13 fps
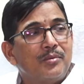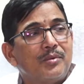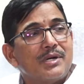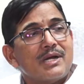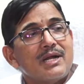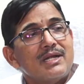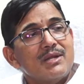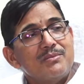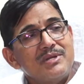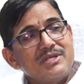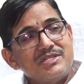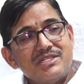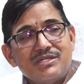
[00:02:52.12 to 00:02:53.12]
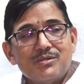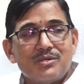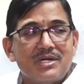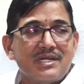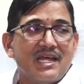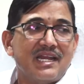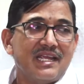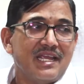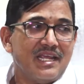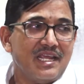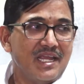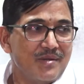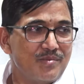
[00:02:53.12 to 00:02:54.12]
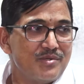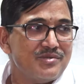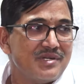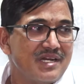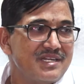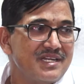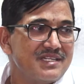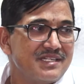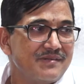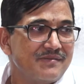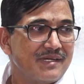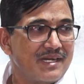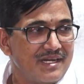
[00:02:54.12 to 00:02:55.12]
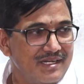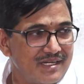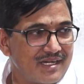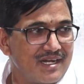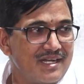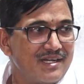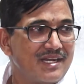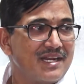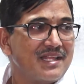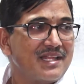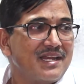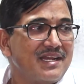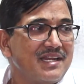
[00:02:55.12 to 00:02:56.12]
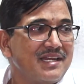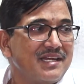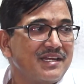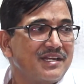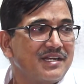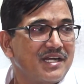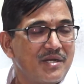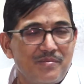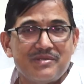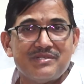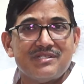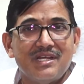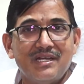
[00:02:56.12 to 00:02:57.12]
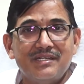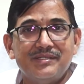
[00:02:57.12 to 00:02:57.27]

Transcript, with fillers: ఒక ఖండం నుంచి ఇంకో ఖండానికి కేబుల్స్ రన్ చేసి వాళ్ళ ఇంటర్నెట్ అనేదాన్ని నడిపిస్తా